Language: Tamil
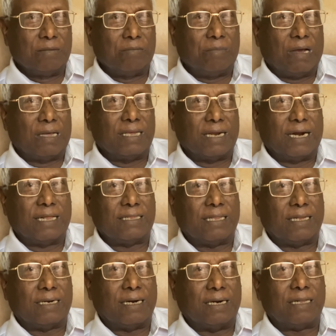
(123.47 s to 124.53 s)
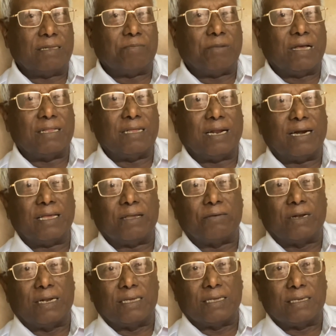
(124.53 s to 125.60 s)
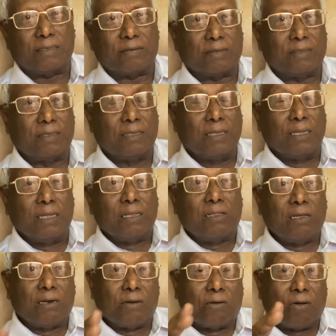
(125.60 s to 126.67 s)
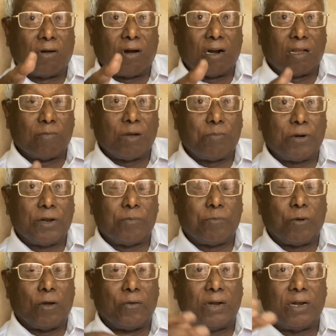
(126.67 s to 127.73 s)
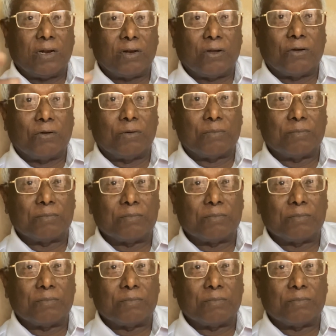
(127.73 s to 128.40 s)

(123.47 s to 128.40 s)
பாதி கிடைத்திருக்கின்றது பாதி கிடைக்கவில்லை திருக்குறளும் அப்படி போய்விட்டிருக்கும்